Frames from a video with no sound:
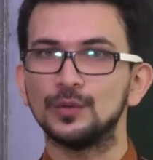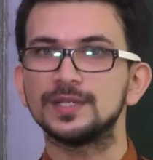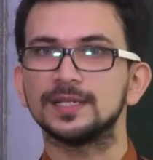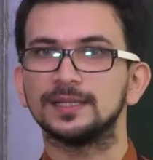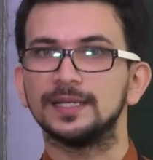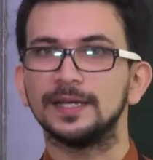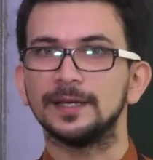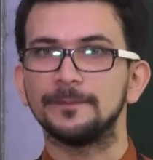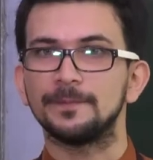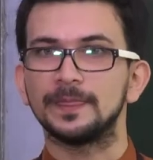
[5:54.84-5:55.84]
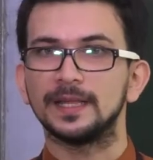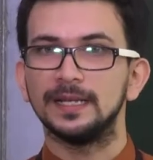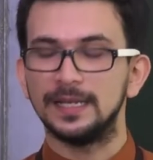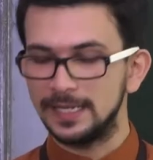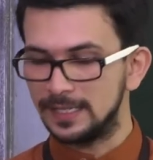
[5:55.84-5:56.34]
हो सकता है
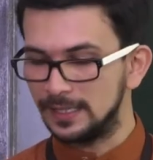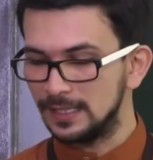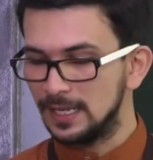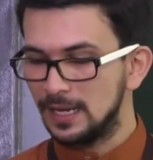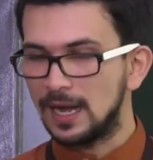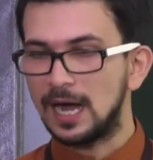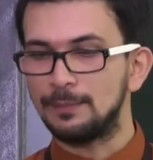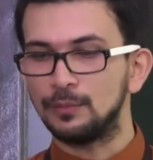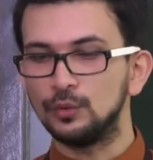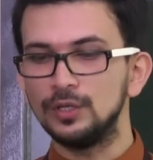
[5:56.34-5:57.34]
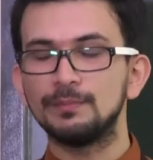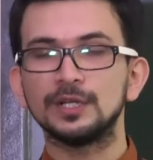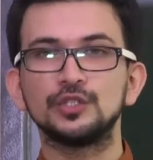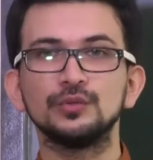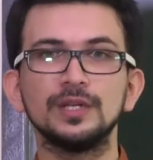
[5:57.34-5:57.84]
लेकिन आप उन
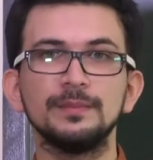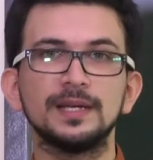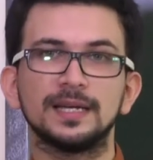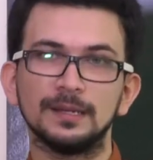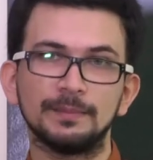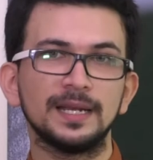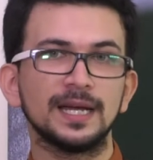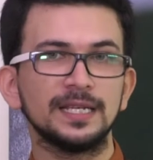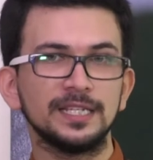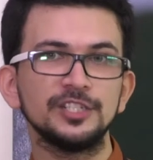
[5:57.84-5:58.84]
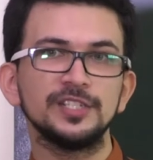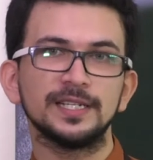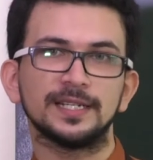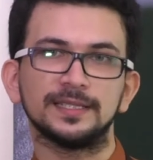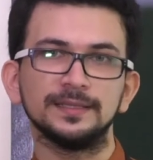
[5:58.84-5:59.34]
बच्चों की भी कल्पना
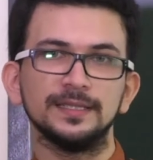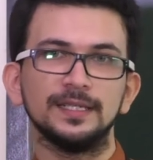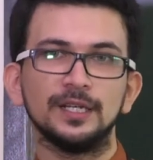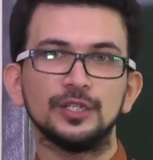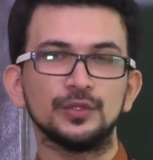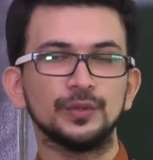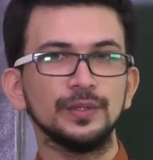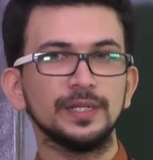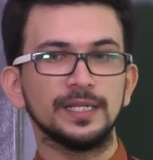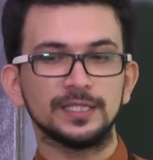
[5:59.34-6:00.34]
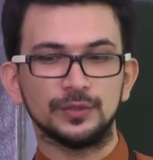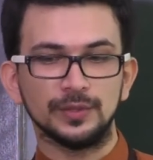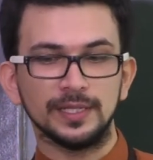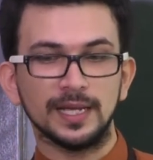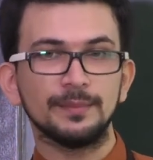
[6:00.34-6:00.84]
कीजिएगा जो इस
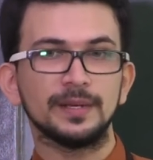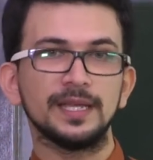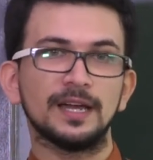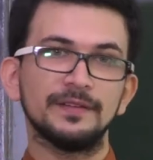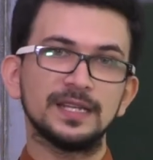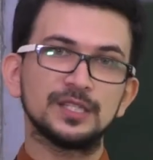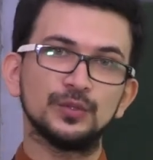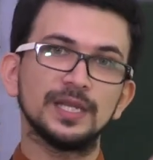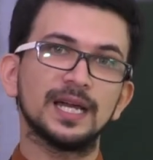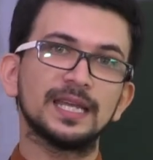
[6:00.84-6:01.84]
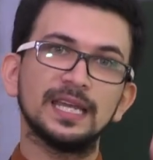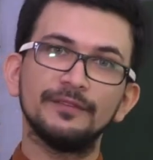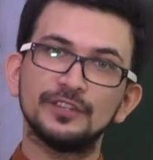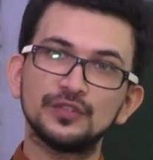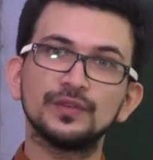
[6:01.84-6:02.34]
दुनिया में या फिर इस दुनिया के
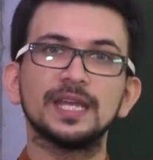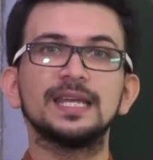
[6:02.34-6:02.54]
विश्व के